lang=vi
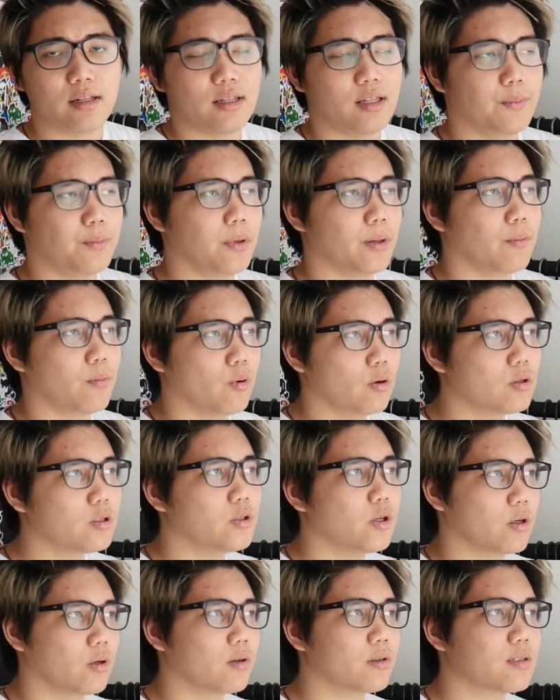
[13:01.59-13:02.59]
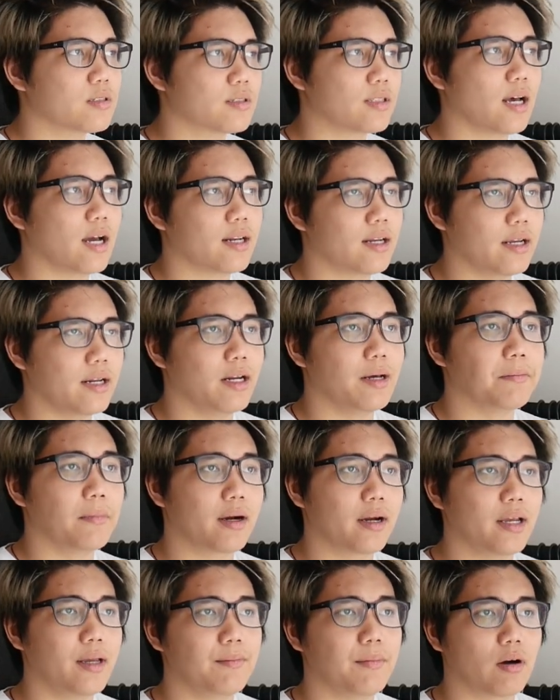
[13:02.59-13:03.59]
Thì mình muốn chuyển qua cái style này để mà
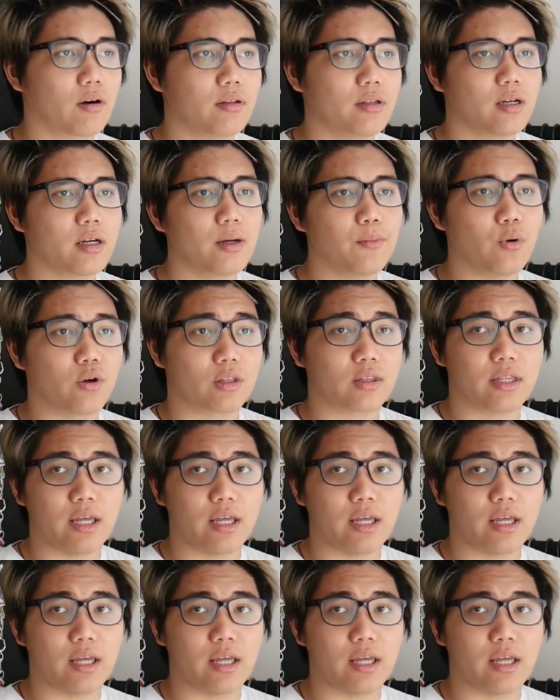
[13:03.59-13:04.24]
khi mà có những cái buổi